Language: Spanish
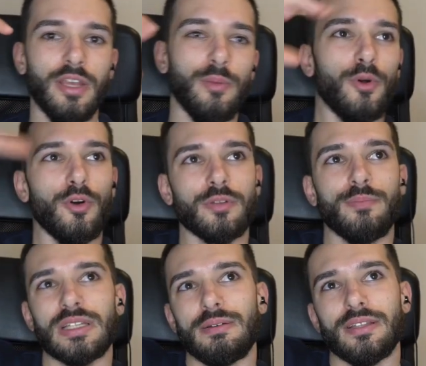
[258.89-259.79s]
y a lo mejor
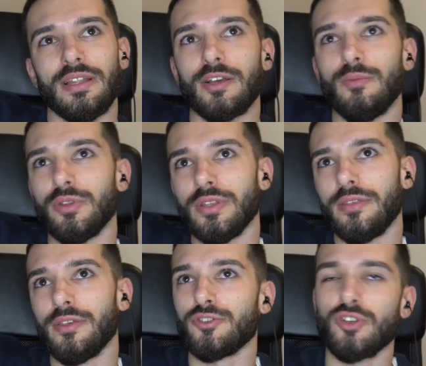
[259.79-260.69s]
pasaba a tener como
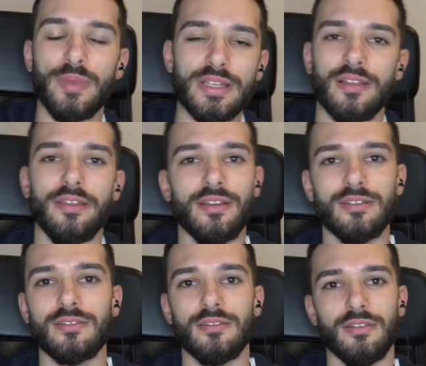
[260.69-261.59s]
18
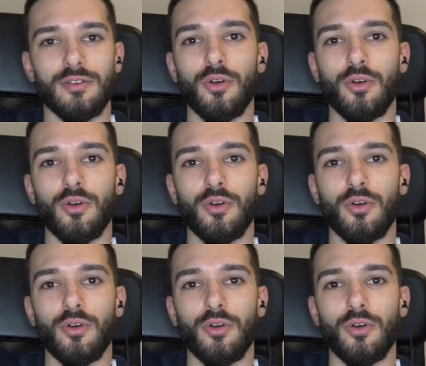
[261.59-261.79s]
pestañas de,